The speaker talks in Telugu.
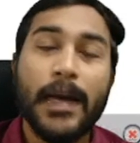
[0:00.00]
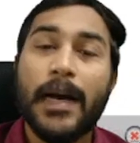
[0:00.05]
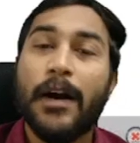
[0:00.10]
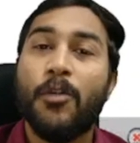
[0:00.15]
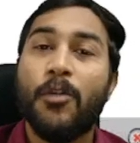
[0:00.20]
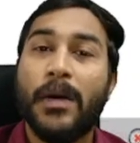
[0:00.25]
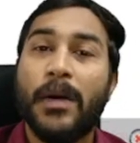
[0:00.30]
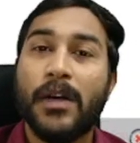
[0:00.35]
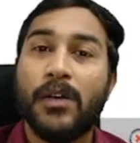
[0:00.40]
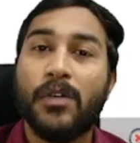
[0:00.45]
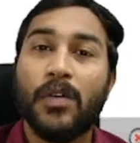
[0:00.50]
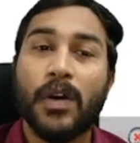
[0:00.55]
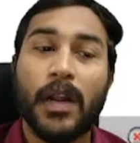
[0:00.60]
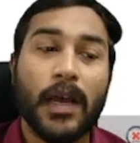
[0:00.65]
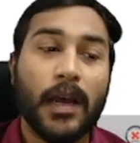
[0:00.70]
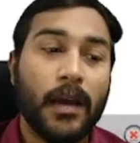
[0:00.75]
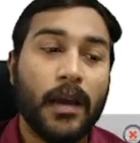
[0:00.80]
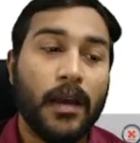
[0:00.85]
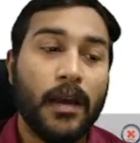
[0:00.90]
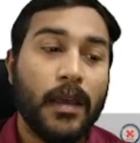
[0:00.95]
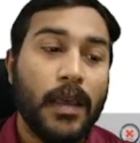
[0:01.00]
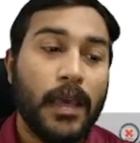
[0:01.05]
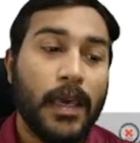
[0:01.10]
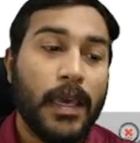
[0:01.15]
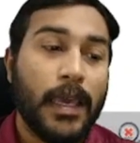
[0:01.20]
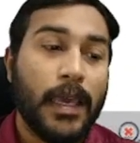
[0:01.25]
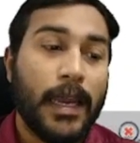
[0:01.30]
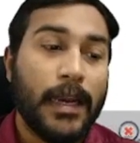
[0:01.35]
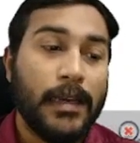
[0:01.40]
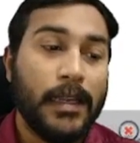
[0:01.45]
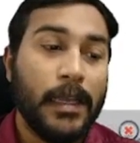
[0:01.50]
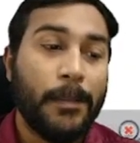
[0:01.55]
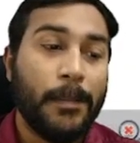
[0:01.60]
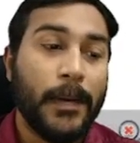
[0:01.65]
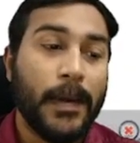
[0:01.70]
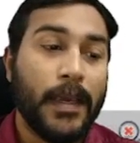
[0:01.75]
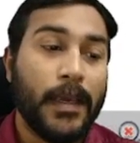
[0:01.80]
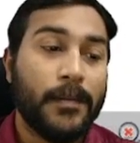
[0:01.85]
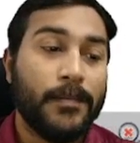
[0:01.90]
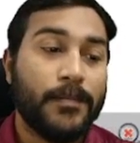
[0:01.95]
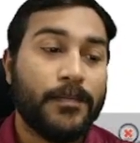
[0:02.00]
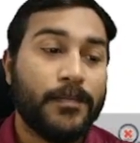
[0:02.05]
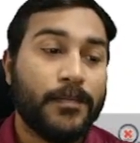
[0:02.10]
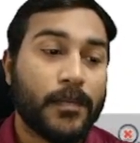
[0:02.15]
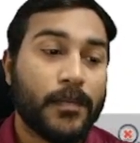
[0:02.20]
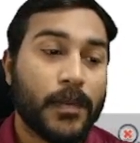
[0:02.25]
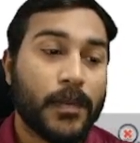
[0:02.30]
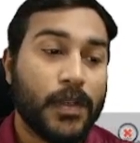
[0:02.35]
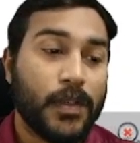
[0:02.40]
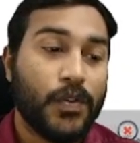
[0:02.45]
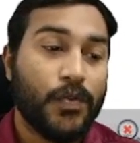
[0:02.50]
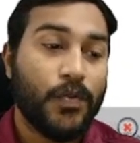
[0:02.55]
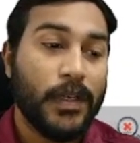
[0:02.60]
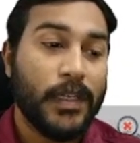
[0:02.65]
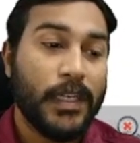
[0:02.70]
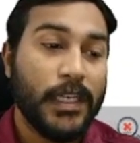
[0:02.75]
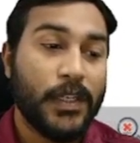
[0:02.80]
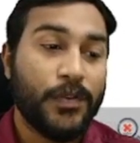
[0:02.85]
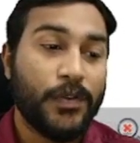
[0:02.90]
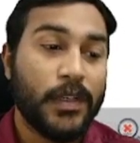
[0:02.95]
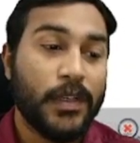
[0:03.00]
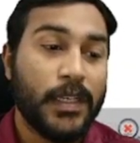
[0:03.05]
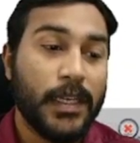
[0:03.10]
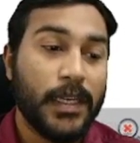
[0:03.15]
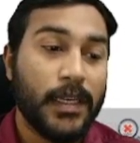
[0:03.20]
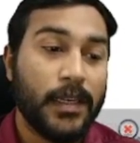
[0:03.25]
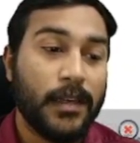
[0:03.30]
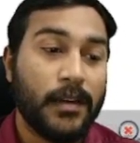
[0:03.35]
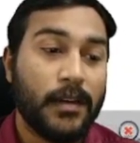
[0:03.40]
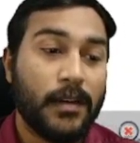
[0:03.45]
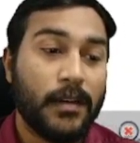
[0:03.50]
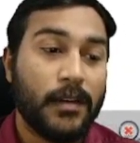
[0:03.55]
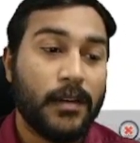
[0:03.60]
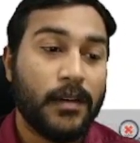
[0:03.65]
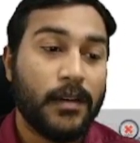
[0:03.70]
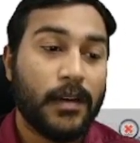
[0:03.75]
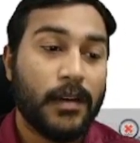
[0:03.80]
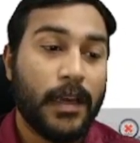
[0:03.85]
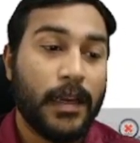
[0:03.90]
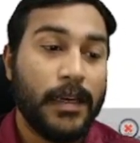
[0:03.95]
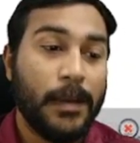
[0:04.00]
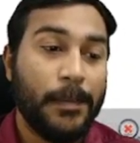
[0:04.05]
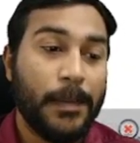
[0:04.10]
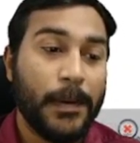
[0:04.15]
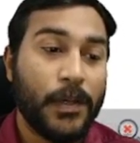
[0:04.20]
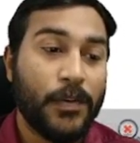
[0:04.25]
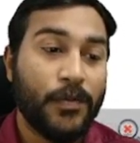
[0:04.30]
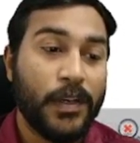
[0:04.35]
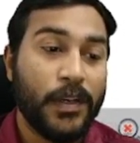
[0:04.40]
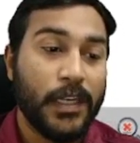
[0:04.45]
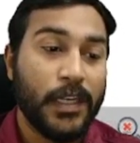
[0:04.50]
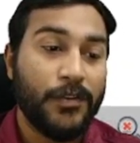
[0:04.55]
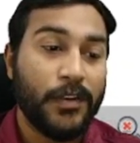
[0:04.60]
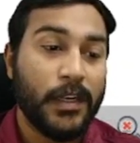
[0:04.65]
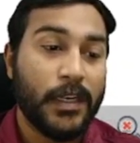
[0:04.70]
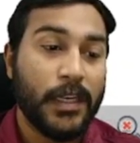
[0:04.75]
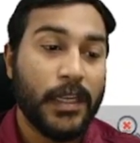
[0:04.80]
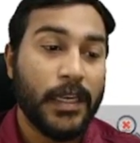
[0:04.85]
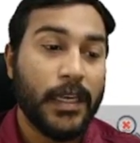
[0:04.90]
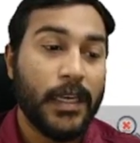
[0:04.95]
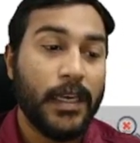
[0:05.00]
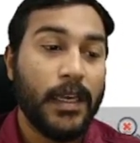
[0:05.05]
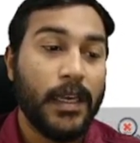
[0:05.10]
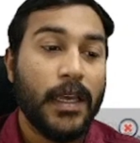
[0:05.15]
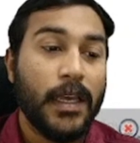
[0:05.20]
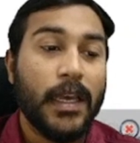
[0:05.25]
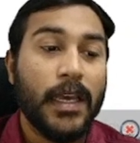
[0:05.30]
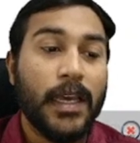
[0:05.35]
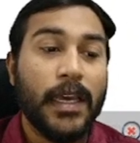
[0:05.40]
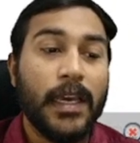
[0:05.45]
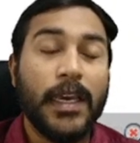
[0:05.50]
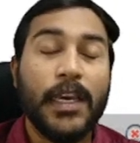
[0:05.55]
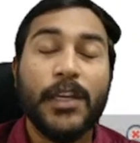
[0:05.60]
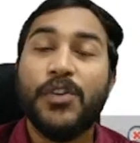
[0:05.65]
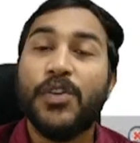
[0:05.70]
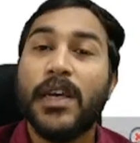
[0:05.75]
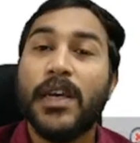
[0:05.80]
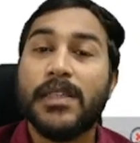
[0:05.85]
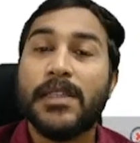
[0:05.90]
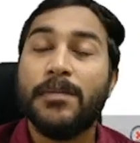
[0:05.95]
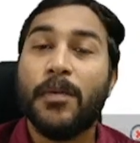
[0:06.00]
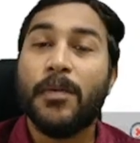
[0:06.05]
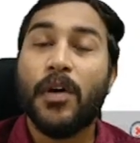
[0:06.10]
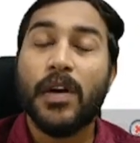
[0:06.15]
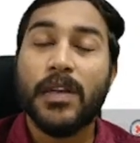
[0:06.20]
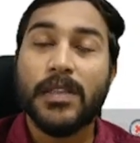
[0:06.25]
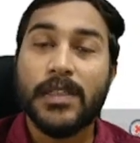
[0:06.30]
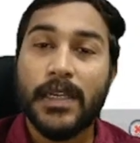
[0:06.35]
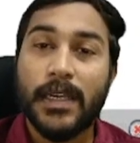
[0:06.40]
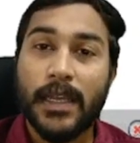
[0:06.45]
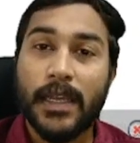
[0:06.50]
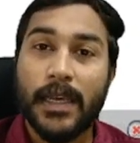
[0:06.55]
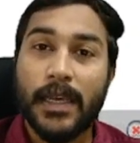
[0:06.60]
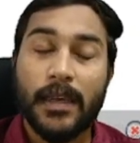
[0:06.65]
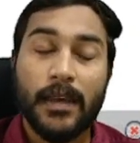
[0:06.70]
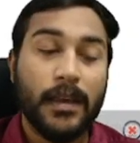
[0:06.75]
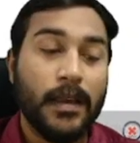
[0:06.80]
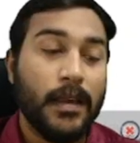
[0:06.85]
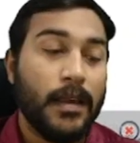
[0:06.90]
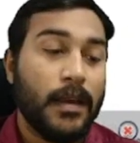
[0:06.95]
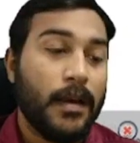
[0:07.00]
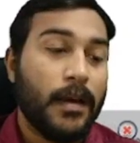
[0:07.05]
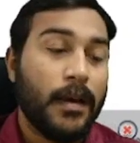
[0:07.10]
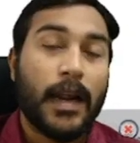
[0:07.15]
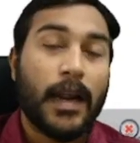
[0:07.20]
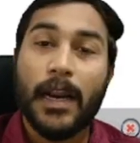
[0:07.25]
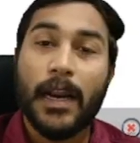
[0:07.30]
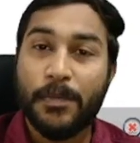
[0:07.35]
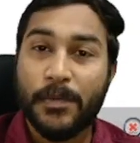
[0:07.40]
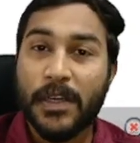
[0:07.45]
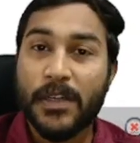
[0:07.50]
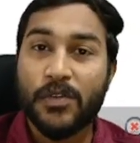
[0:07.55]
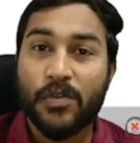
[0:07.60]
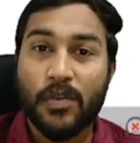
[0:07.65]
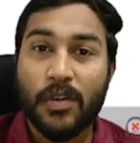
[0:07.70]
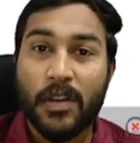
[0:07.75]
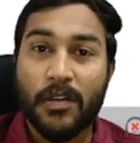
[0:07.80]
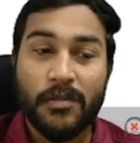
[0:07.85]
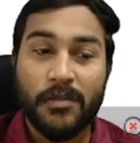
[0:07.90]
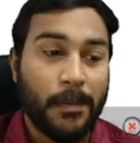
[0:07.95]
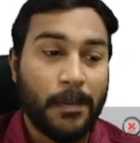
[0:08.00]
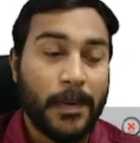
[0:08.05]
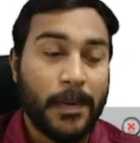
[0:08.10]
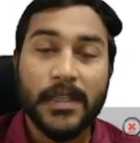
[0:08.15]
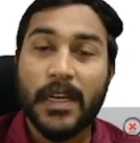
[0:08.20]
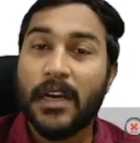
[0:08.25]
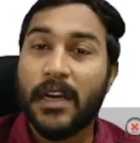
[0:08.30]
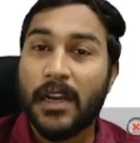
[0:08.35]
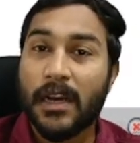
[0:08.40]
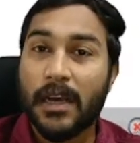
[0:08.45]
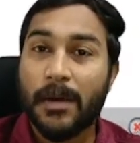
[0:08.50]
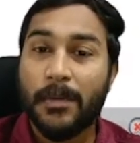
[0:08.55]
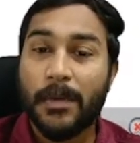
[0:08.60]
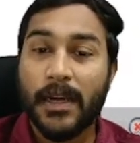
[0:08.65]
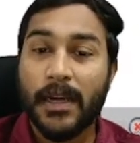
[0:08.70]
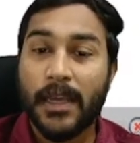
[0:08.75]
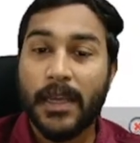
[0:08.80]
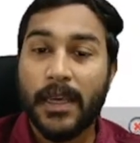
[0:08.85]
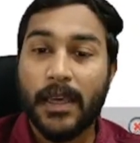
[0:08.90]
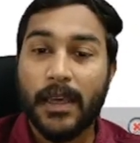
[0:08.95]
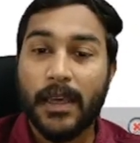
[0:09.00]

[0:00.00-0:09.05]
గవర్నమెంట్ కూడా ఎన్ఈపి ట్వంటీ ట్వంటీ ఎన్ఈపి ట్వంటీ ట్వంటీ ఈ ఎడ్యుకేషన్ పాలసీని అడాప్ట్ చేసుకుందామని చెప్పేసి అన్నారు కాబట్టి